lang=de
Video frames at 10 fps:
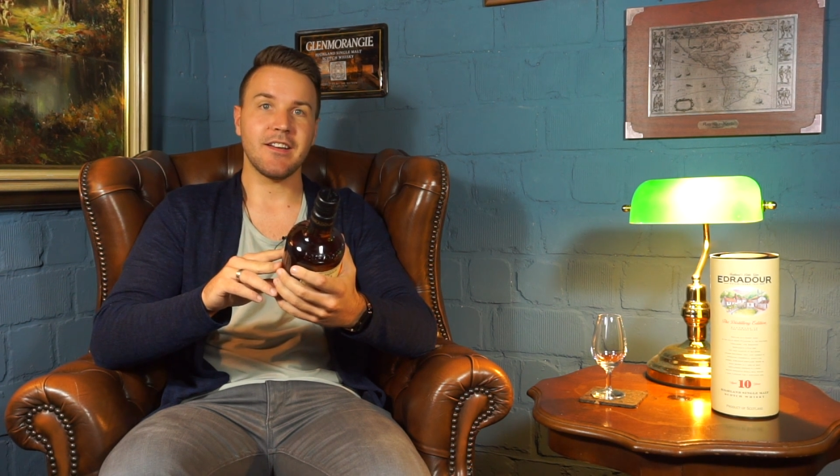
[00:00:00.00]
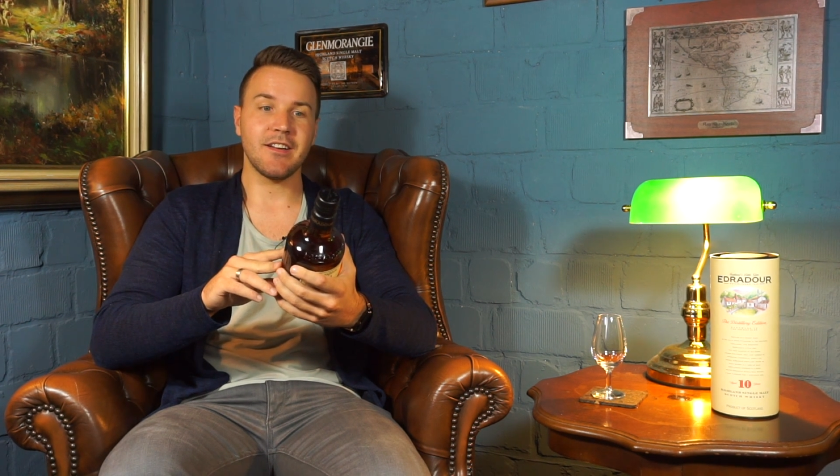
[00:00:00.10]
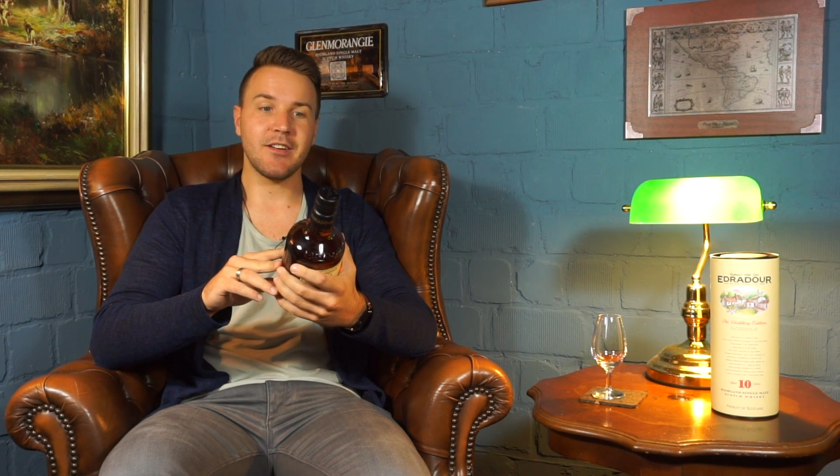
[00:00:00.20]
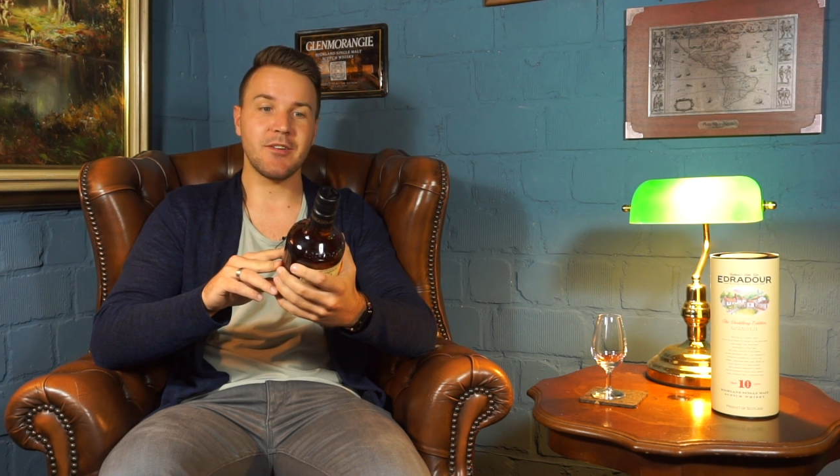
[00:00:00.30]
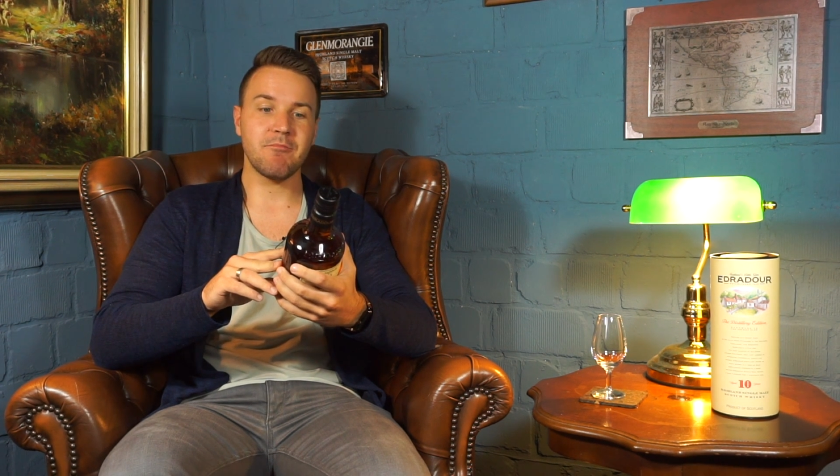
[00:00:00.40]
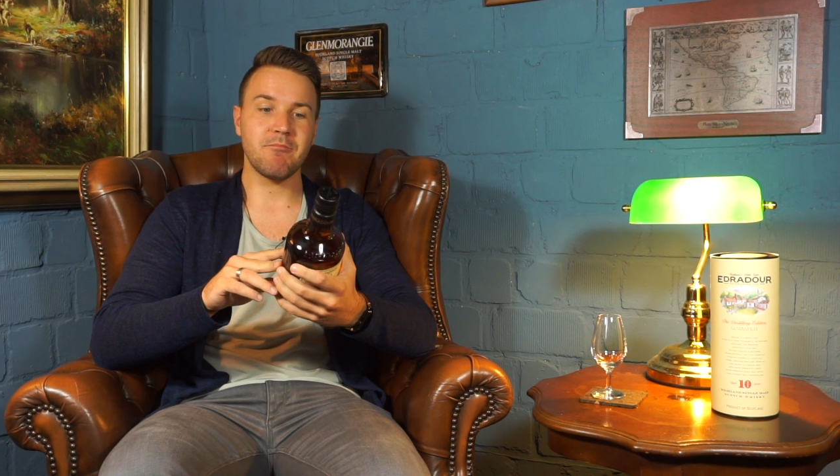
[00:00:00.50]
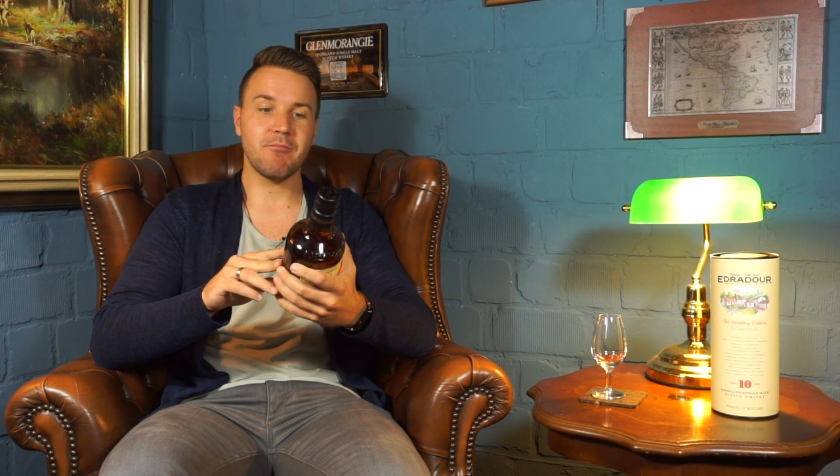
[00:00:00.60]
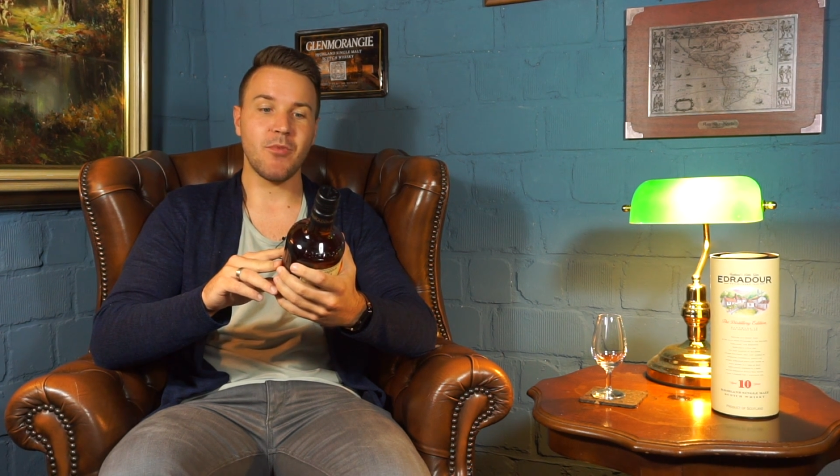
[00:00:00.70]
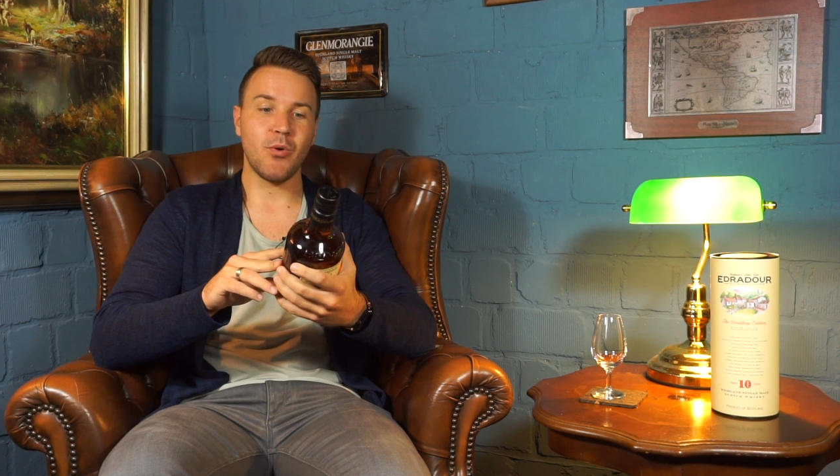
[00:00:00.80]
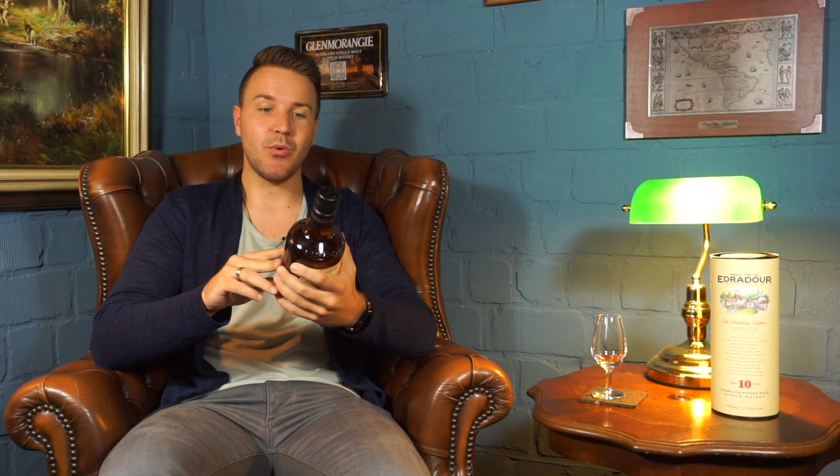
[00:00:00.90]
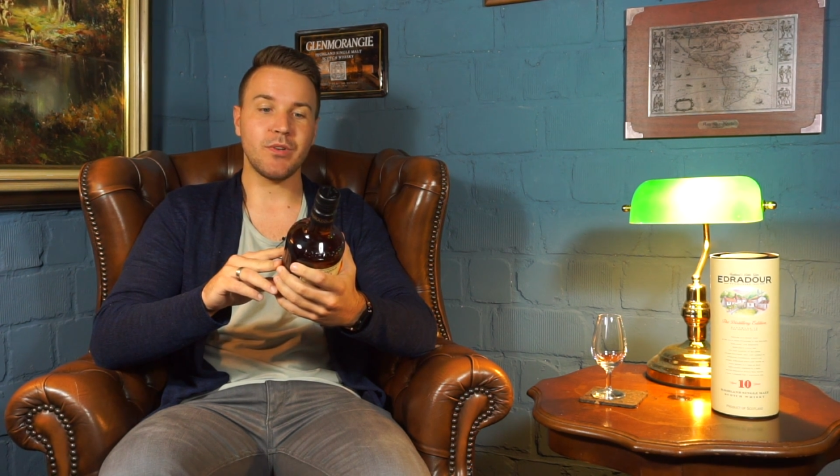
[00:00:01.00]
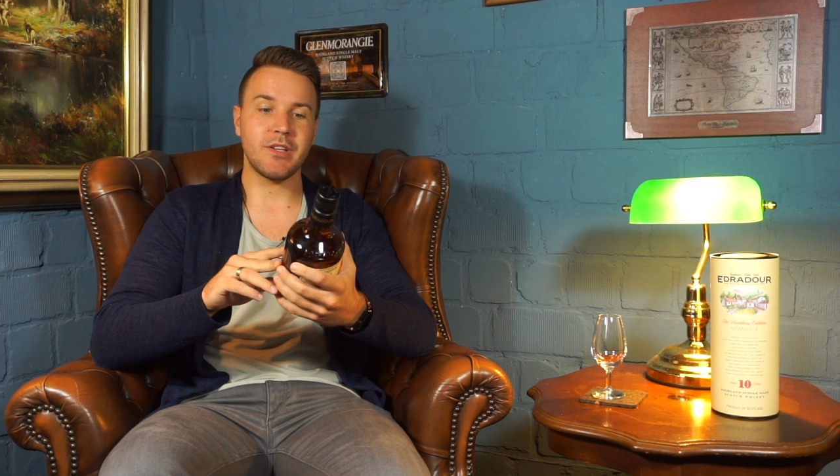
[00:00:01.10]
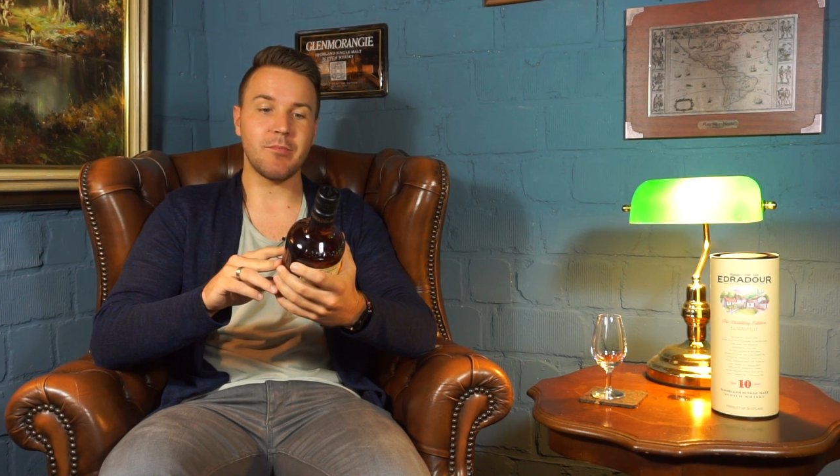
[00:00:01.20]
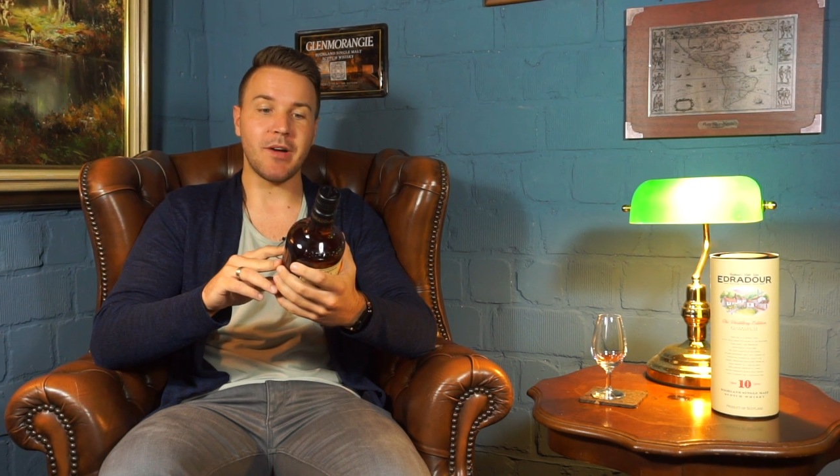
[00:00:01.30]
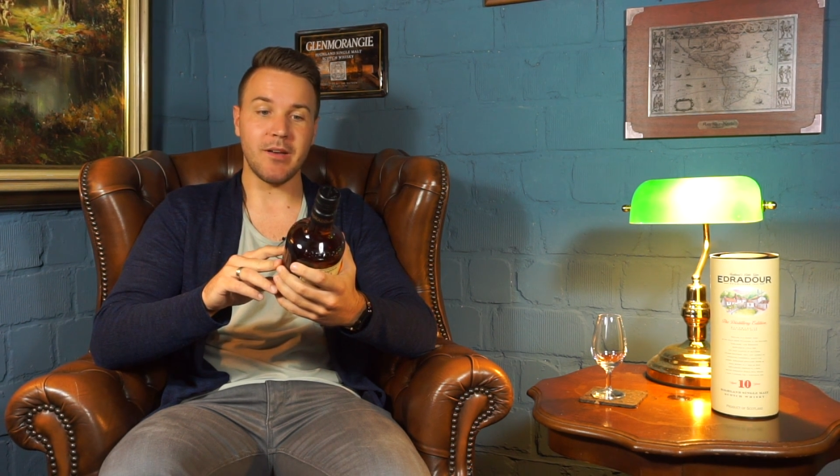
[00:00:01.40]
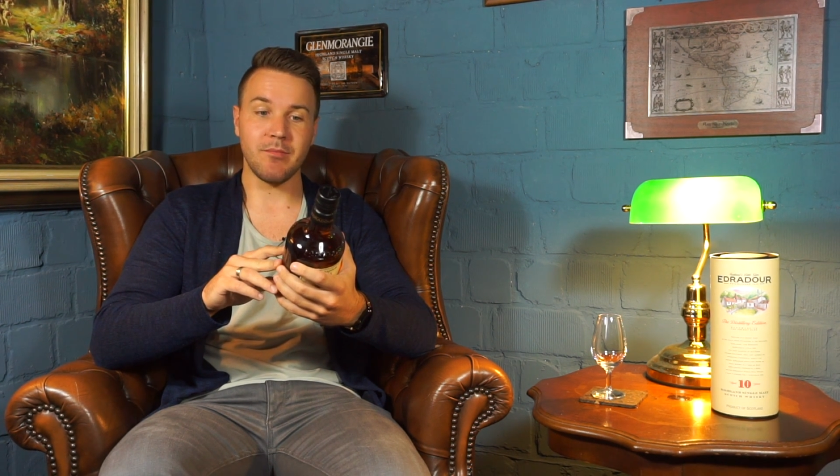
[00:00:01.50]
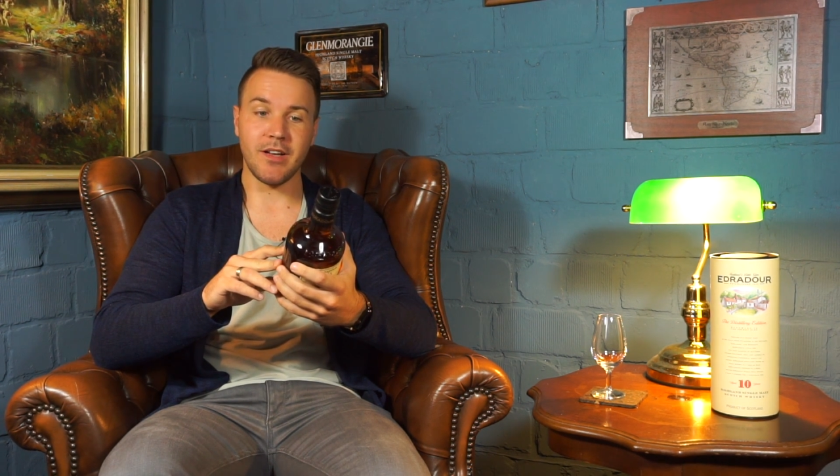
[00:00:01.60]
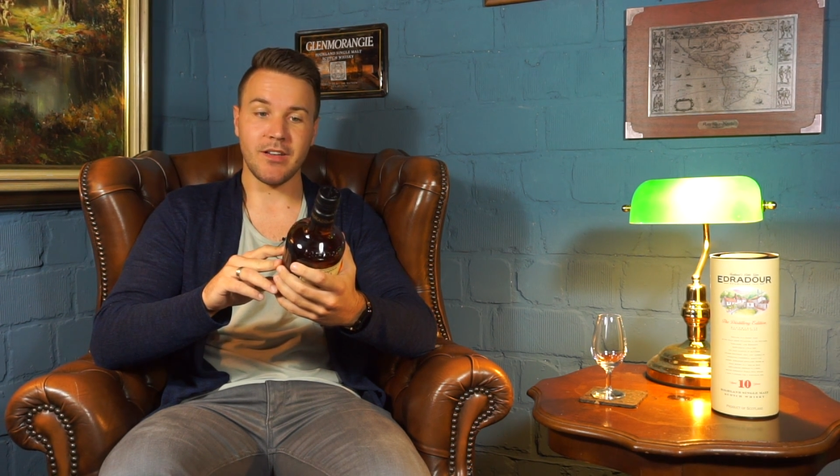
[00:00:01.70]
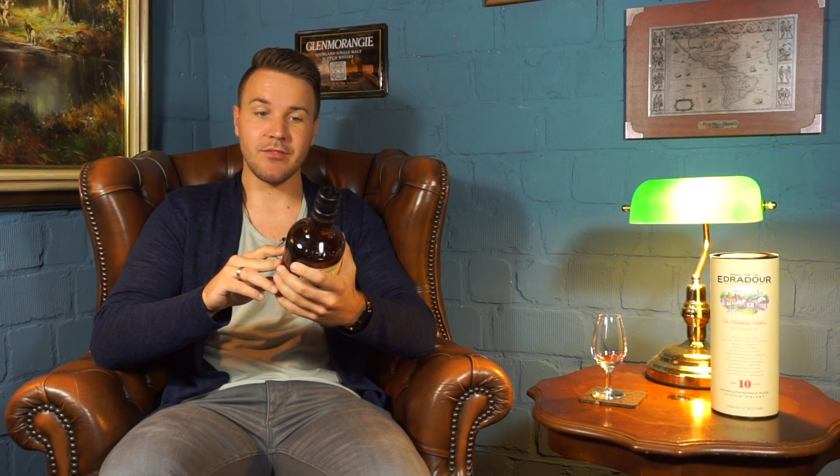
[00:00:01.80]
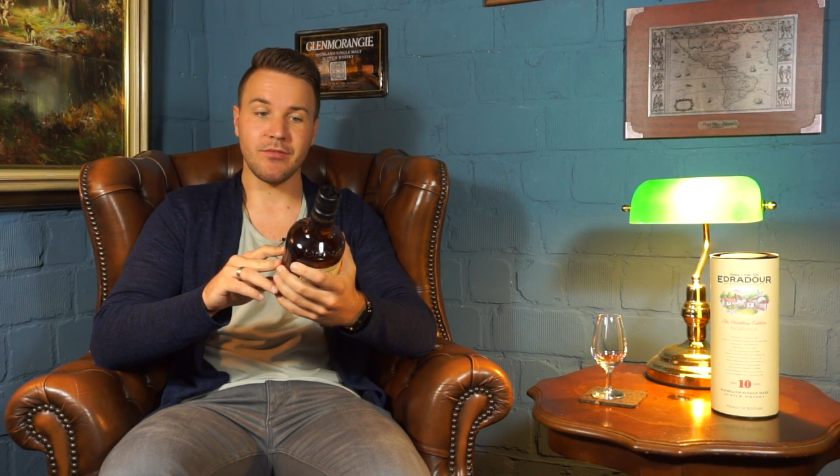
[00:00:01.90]
Ähm, und die
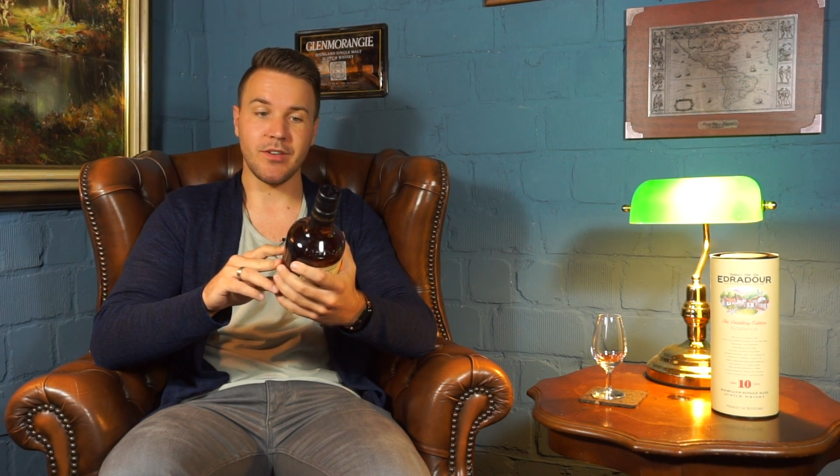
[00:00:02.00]
Brennblasen